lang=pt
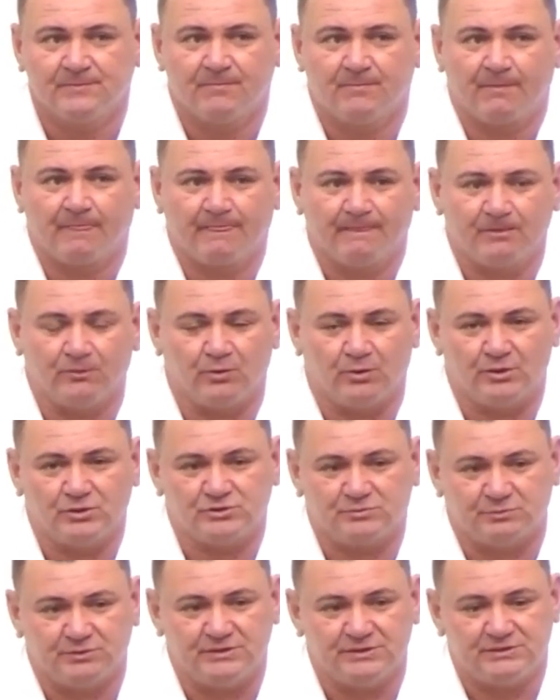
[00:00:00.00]
do nosso
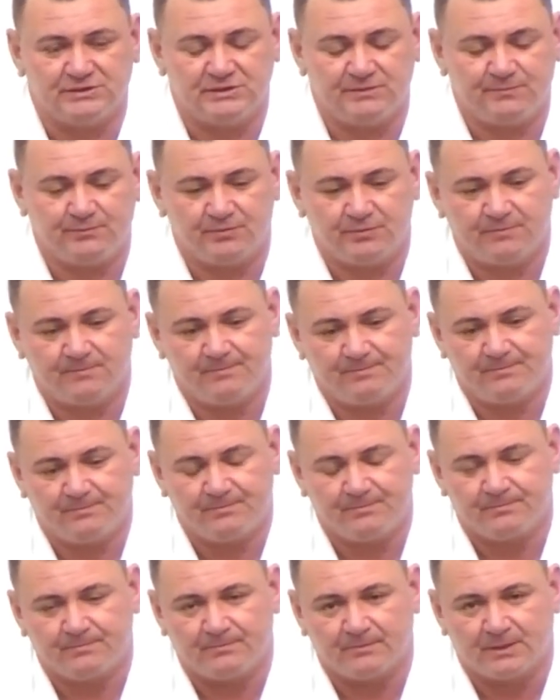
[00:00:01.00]
município.
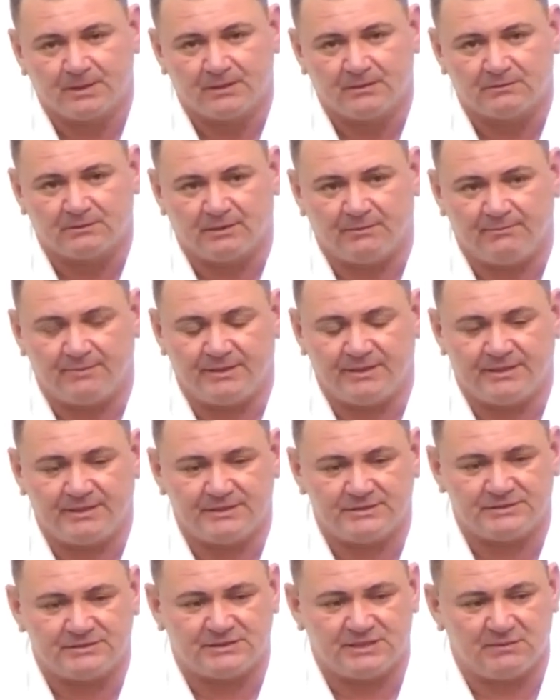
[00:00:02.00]
Também
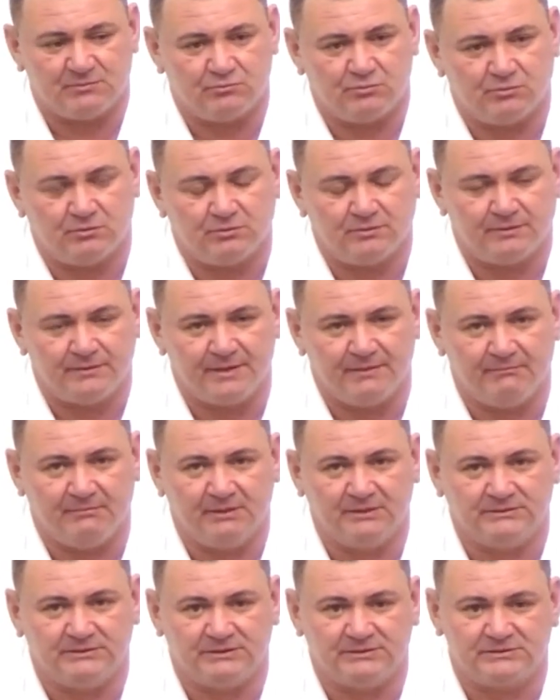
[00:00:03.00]
recebo
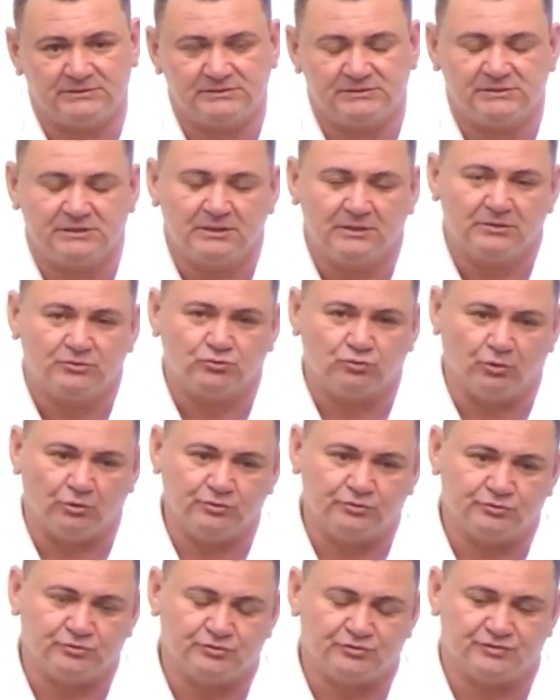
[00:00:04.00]
demandas
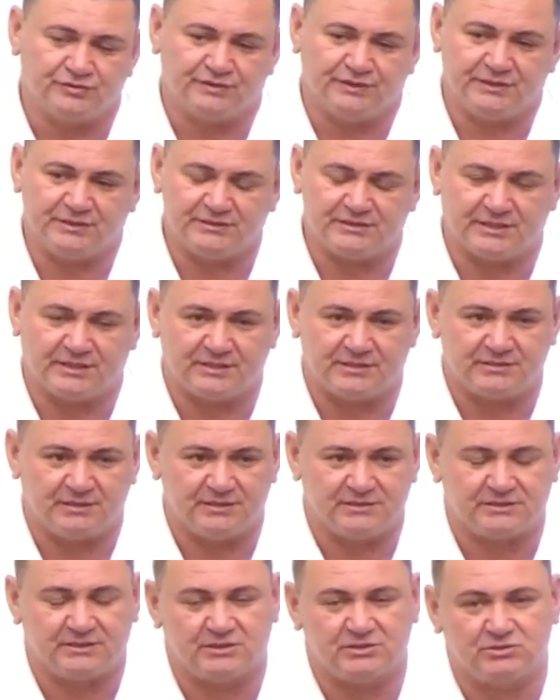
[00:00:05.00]
todos os dias
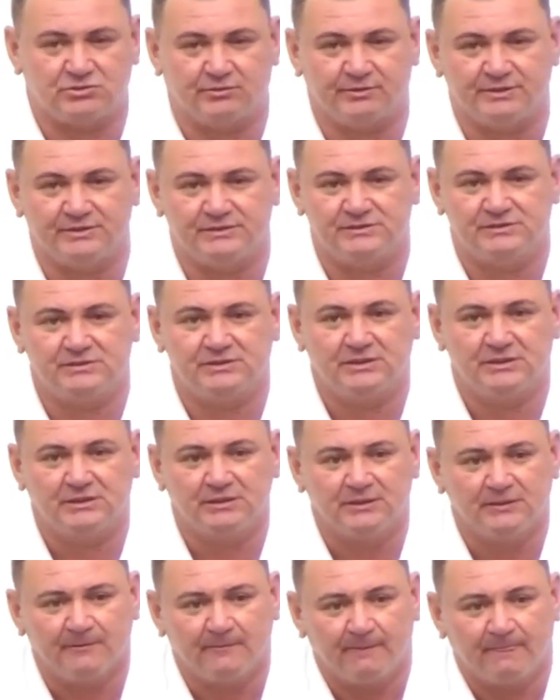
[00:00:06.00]
nas questões
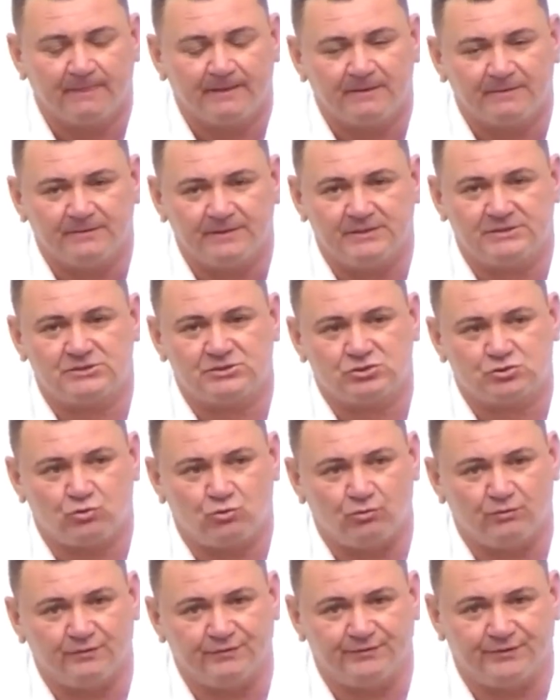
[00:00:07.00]
desses
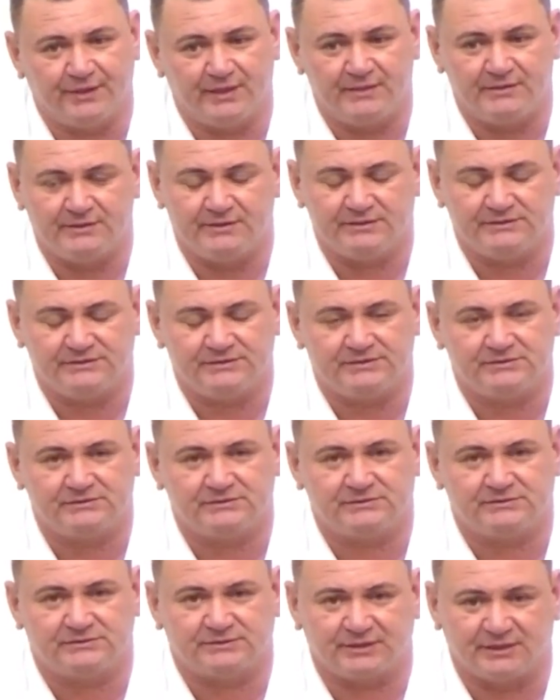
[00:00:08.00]
containers
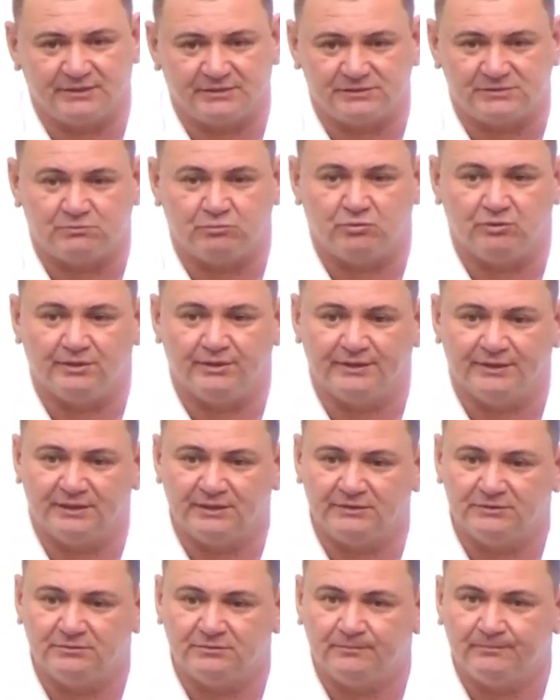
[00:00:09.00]

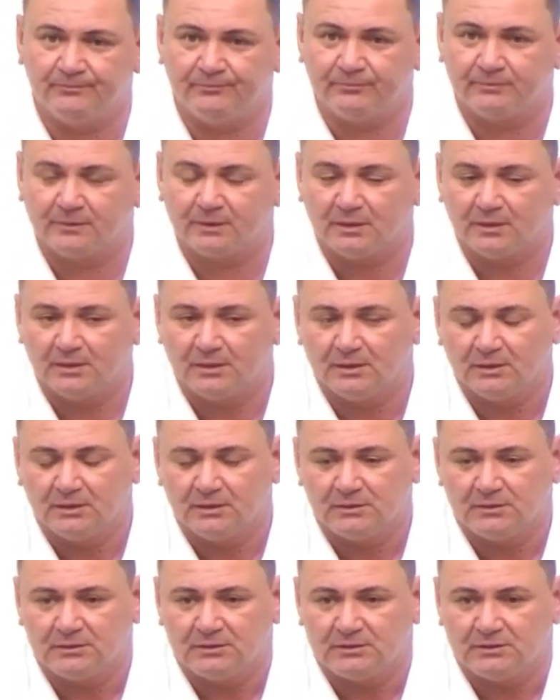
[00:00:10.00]
transbordando.
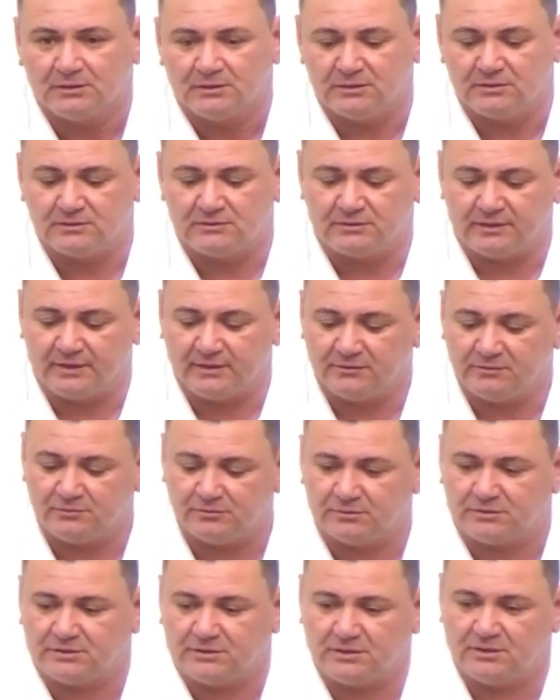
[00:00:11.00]
entendo
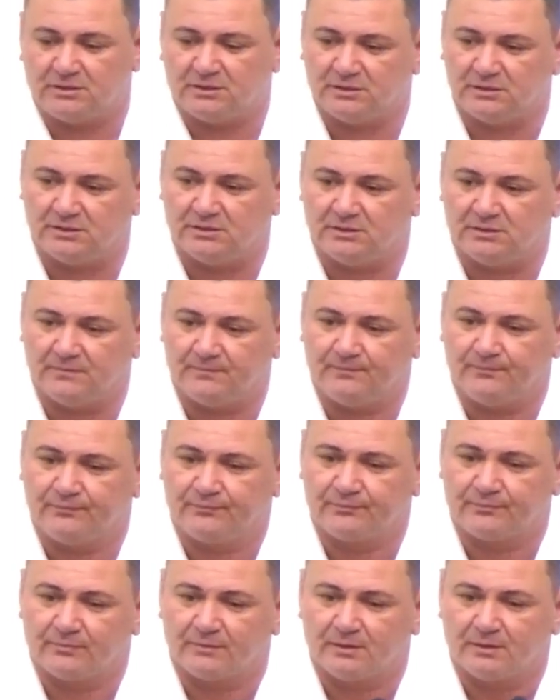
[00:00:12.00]
que
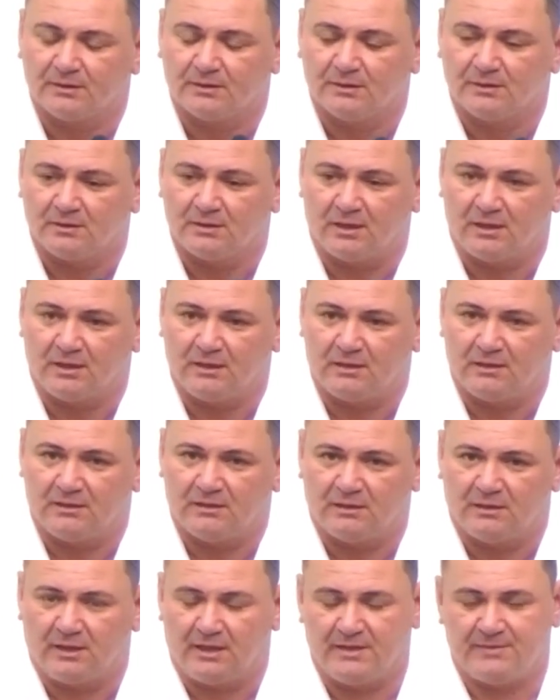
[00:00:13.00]

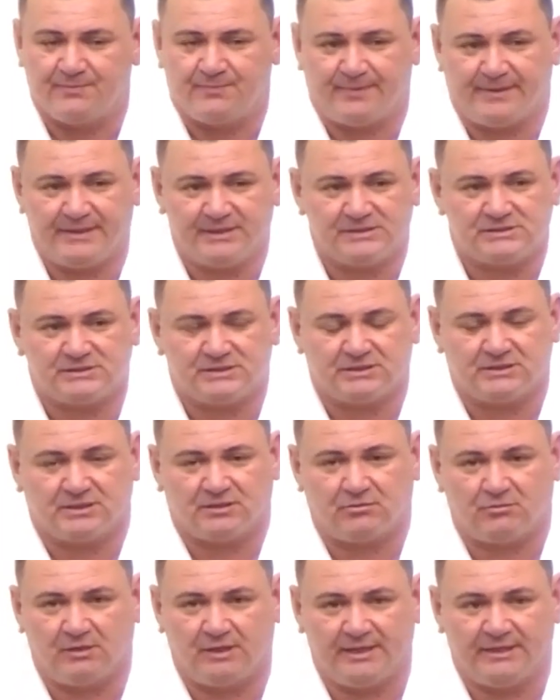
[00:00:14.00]
a empresa da
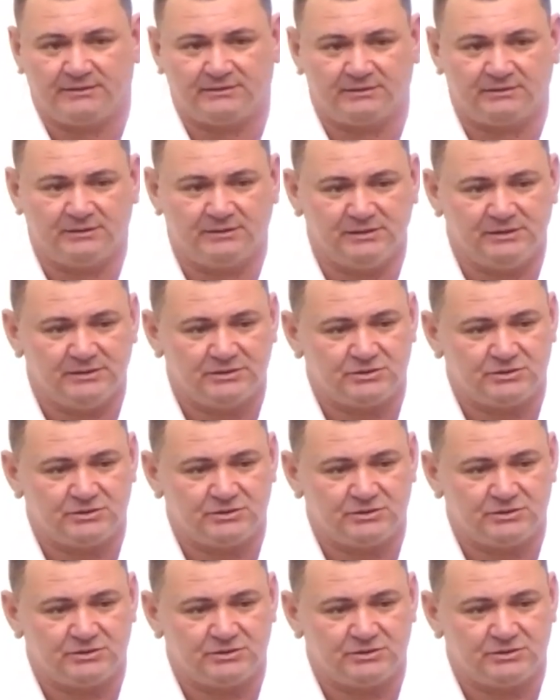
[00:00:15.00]
coleta de lixo,